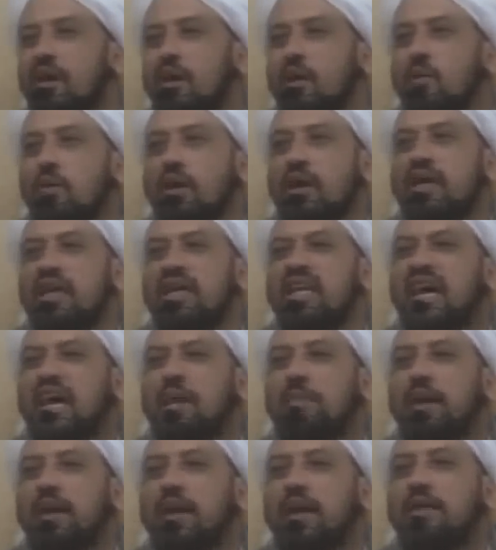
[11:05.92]
Wal
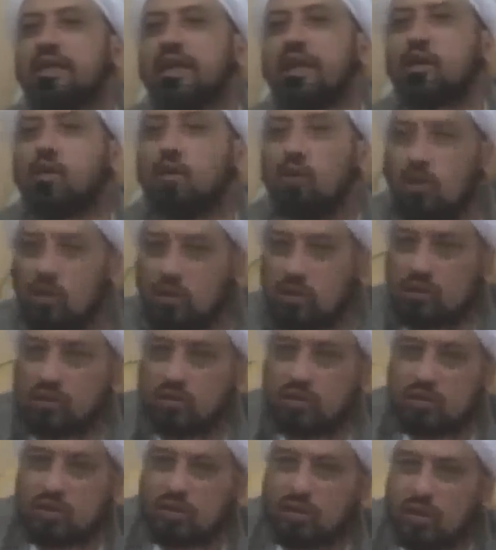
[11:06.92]
inaba ila khulud.
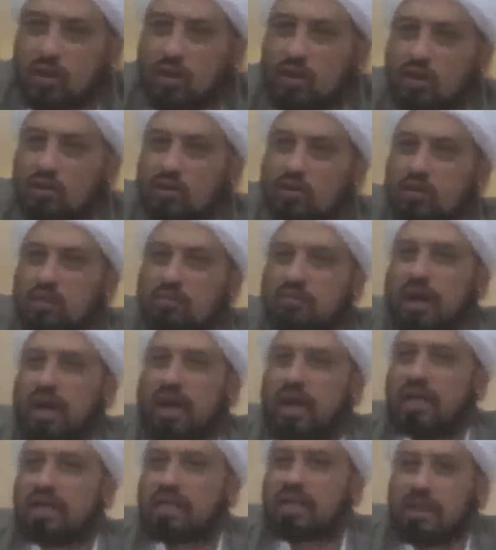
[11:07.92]

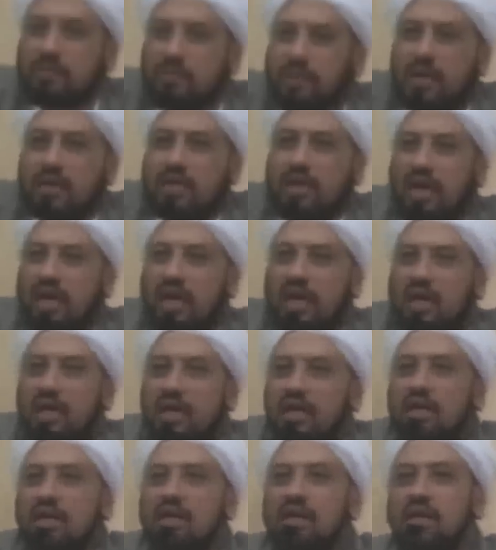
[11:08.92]
Semangat kepada
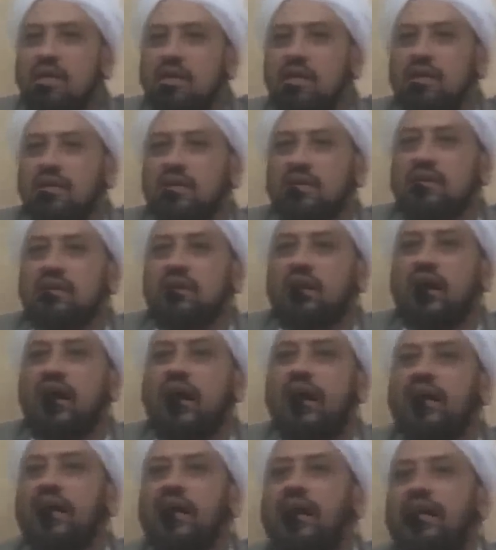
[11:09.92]

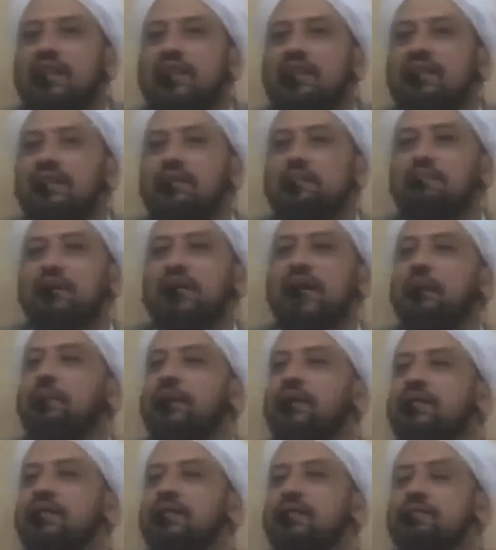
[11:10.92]
akhirat, tempat
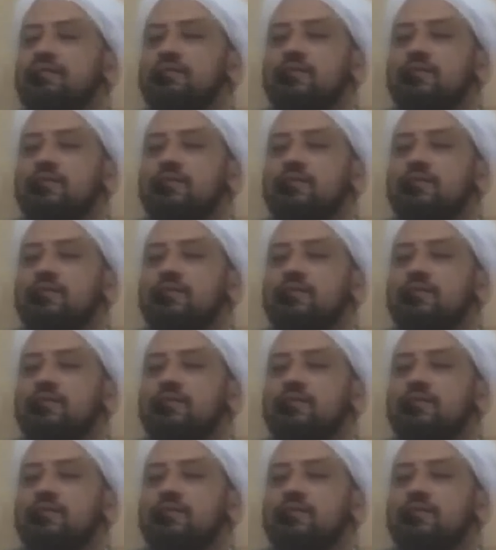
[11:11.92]
abadi.